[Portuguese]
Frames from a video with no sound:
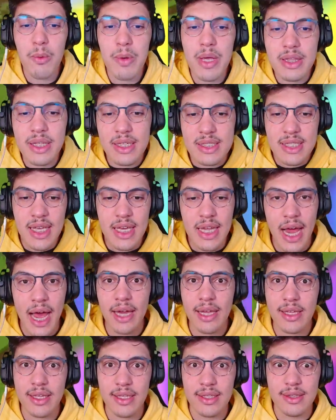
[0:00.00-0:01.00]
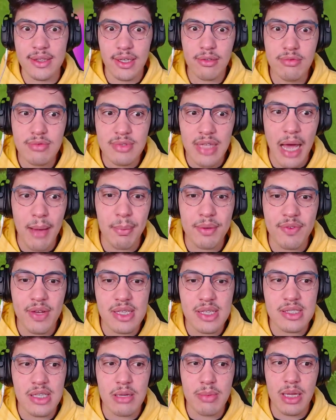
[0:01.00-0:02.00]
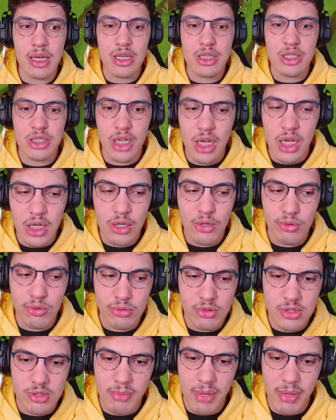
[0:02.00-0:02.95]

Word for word: item será que não dá pra fazer MLG em um dos